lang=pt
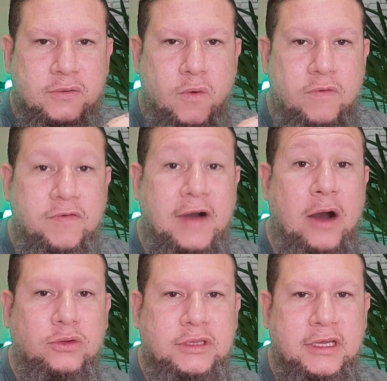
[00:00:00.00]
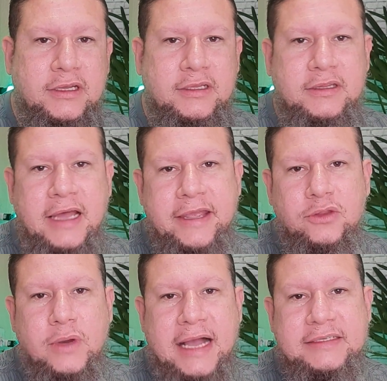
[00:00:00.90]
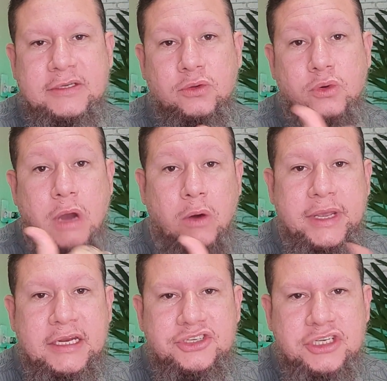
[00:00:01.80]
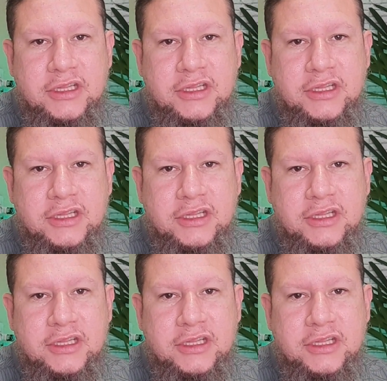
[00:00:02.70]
com falta da educação do qual eles te